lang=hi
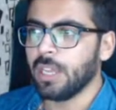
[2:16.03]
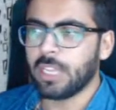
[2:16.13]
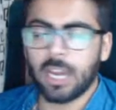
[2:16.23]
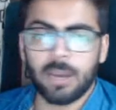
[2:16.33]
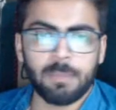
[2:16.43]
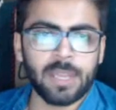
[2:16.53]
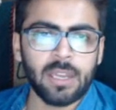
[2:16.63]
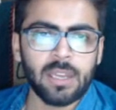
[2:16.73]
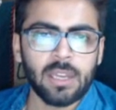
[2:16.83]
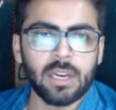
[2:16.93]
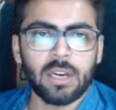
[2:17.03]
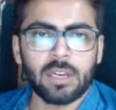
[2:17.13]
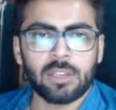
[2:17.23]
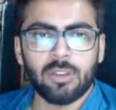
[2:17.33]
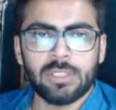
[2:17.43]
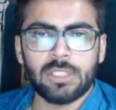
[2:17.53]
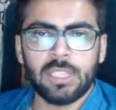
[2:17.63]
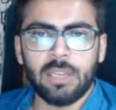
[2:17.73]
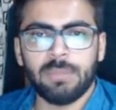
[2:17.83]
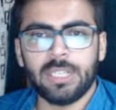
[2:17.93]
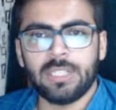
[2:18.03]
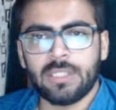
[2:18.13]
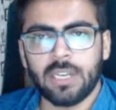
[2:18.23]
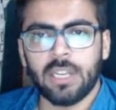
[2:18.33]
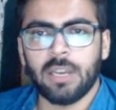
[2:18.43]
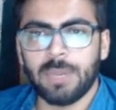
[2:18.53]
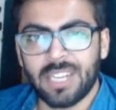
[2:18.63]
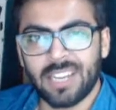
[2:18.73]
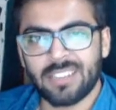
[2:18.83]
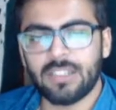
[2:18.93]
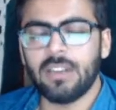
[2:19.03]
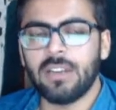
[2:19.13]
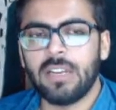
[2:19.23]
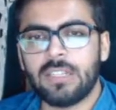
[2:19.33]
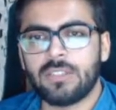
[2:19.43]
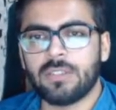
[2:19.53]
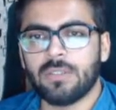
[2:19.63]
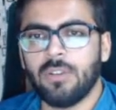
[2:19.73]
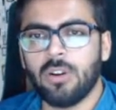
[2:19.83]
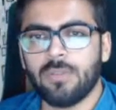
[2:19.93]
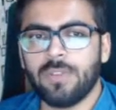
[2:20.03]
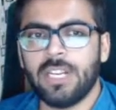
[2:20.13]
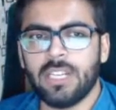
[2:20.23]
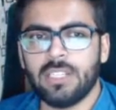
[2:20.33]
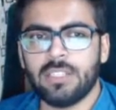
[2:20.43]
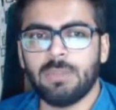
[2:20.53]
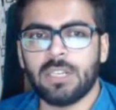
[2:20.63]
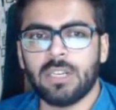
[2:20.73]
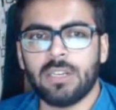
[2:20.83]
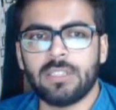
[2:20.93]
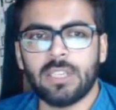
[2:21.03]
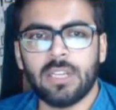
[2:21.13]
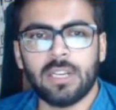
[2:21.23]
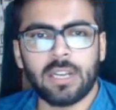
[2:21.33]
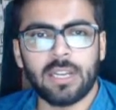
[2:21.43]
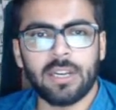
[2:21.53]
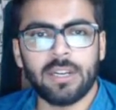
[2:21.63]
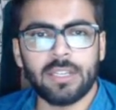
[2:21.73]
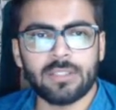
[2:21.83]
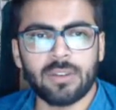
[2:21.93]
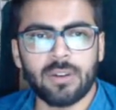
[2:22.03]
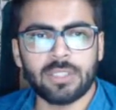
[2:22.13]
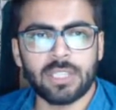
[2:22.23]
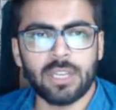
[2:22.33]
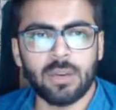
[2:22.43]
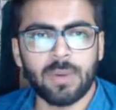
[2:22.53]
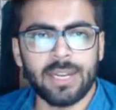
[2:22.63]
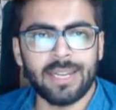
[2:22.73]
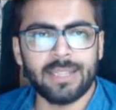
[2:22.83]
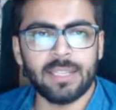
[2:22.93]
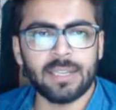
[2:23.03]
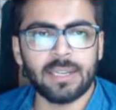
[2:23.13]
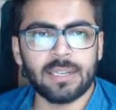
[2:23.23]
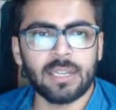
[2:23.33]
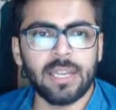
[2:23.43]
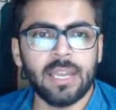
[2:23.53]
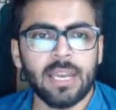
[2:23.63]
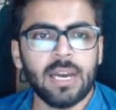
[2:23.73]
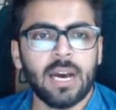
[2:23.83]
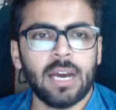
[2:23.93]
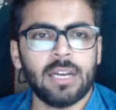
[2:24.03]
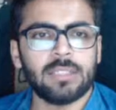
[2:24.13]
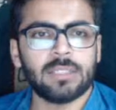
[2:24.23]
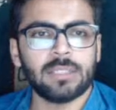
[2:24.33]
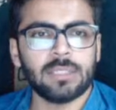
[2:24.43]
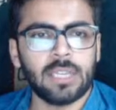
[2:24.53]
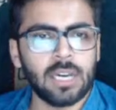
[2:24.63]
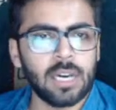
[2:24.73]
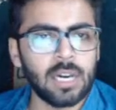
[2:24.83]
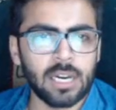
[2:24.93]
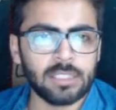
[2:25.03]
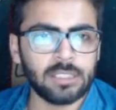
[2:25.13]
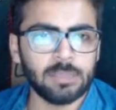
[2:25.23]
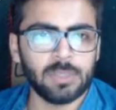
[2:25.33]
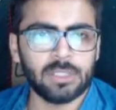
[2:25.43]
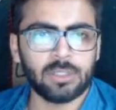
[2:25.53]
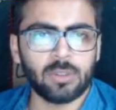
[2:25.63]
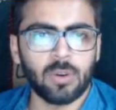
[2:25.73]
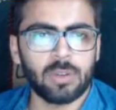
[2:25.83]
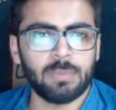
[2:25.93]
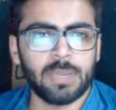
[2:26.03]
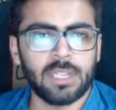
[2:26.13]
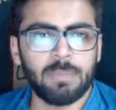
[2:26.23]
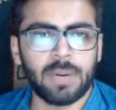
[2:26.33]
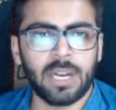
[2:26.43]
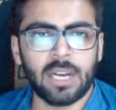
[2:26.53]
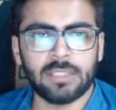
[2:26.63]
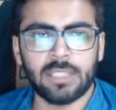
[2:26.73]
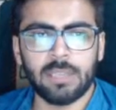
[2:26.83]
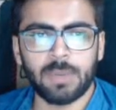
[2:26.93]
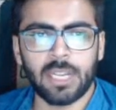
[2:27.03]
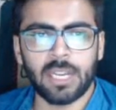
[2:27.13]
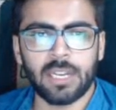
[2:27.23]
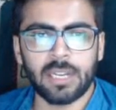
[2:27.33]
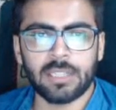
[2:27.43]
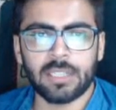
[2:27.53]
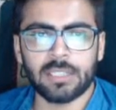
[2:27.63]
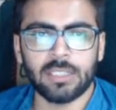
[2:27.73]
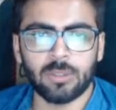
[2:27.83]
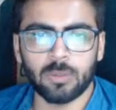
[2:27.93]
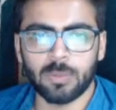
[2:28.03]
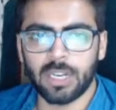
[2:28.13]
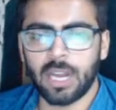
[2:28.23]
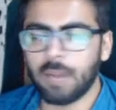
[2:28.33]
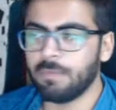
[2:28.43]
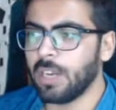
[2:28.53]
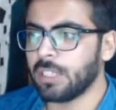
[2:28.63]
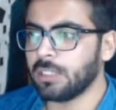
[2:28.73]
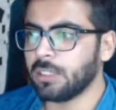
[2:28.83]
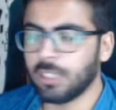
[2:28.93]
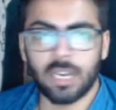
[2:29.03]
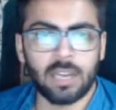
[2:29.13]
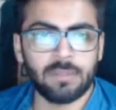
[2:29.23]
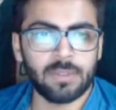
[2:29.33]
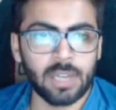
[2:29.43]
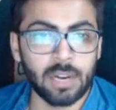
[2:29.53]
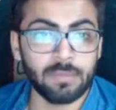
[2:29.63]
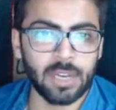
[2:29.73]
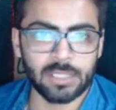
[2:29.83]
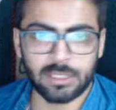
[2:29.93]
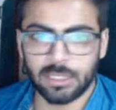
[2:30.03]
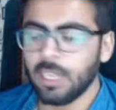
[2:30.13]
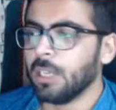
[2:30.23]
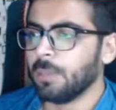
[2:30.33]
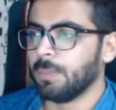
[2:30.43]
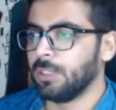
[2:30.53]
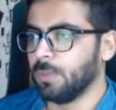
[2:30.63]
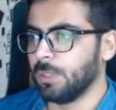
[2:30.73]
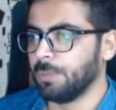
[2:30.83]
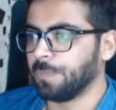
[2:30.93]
यहाँ पे आ, कौन से मिनिस्टर ने यहाँ पे नेशनल लिस्ट ऑफ इंटेंजिबल कल्चरल हेरिटेज लॉन्च किया हुआ है नितिन गडकरी हर्ष हरसिमरत कौर बदल प्रहलाद सिंह पटेल नरेंद्र सिंह तोमर नाम विलास राम विलास पसवन